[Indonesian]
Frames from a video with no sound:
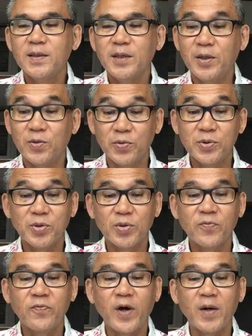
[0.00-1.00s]
yaitu
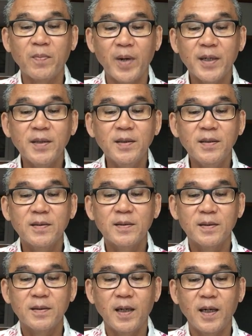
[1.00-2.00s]
suatu fragmen
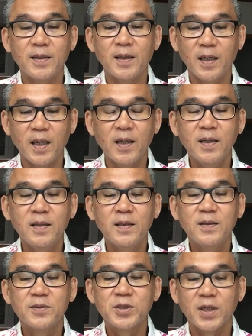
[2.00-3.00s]
adalah
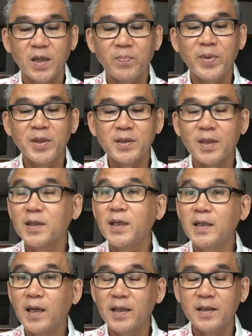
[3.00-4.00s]
sekeping
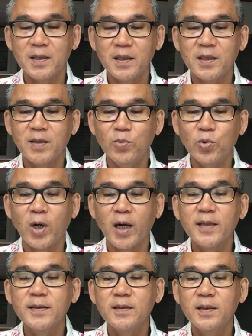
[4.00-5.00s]
tertinggal yang
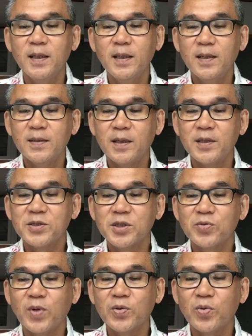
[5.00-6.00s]
ditemukan dari
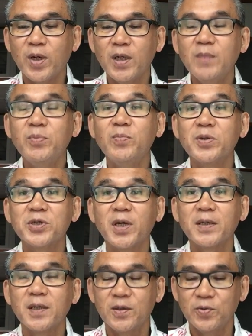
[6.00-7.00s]
sesuatu yang lebih
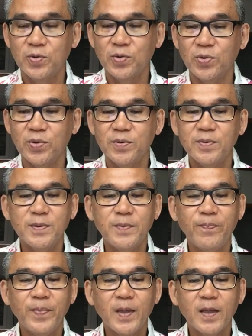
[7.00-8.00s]
besar yang utuh
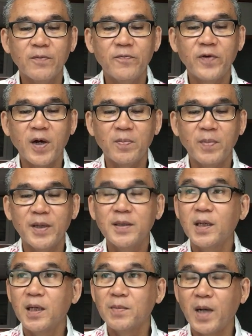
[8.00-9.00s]

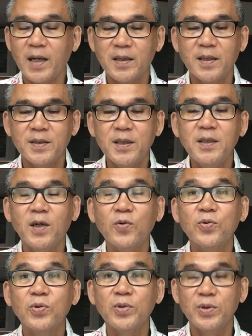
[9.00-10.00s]
fragmen dalam keadaan tidak
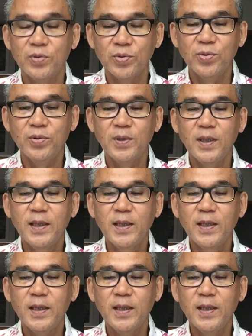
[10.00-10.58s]
utuh itu